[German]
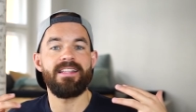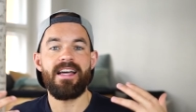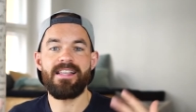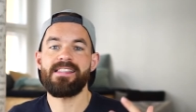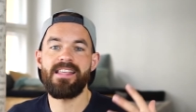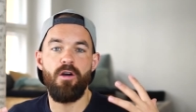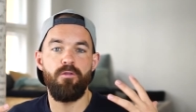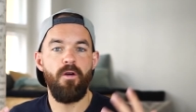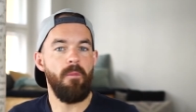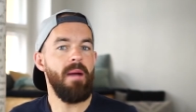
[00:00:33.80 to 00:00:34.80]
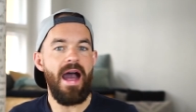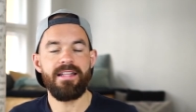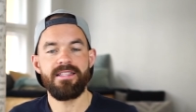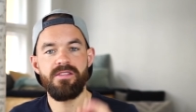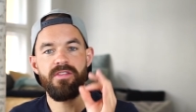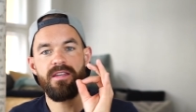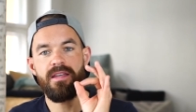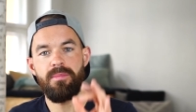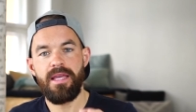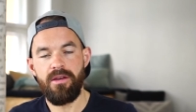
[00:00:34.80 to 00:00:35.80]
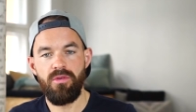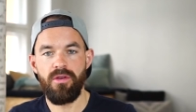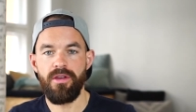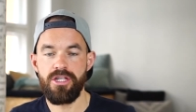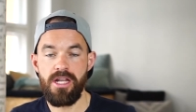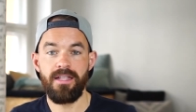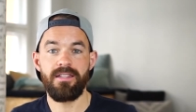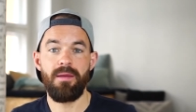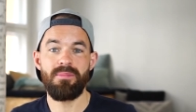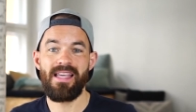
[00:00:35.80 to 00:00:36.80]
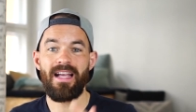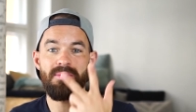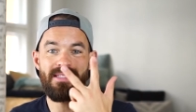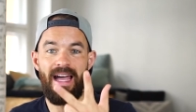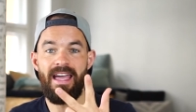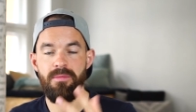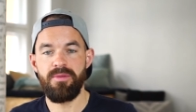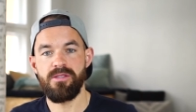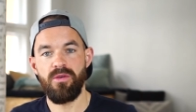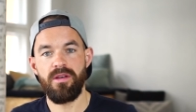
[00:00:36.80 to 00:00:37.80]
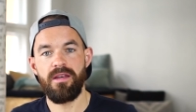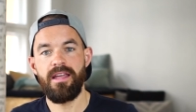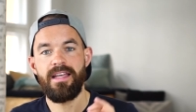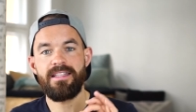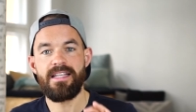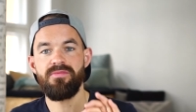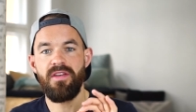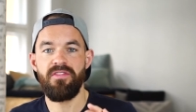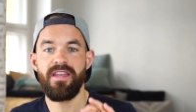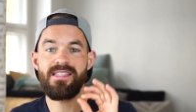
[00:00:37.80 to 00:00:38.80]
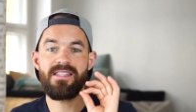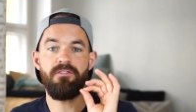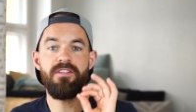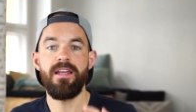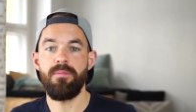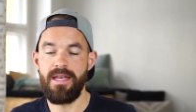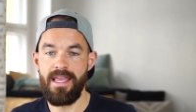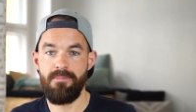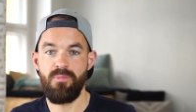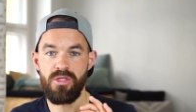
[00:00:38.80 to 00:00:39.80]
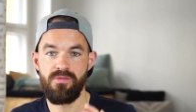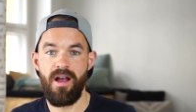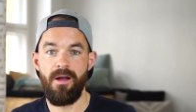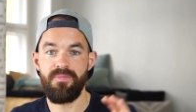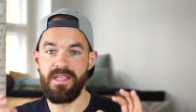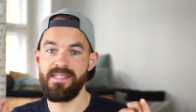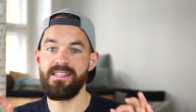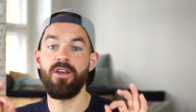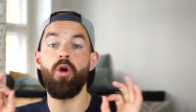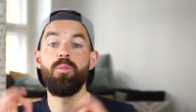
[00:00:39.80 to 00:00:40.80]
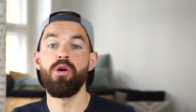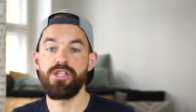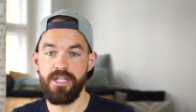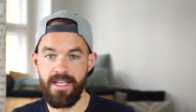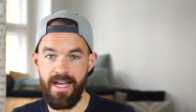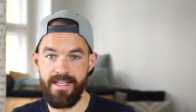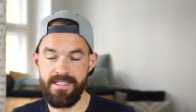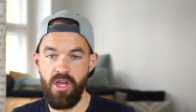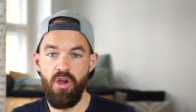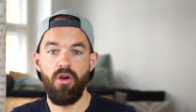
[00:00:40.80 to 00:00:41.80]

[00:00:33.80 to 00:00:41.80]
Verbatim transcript: das Format, das wir im Januar neu gestartet haben. Bisher gab es drei Episoden. Das werden wir jetzt wiederbeleben. Und zwar, das ist der No Bullshit Guide.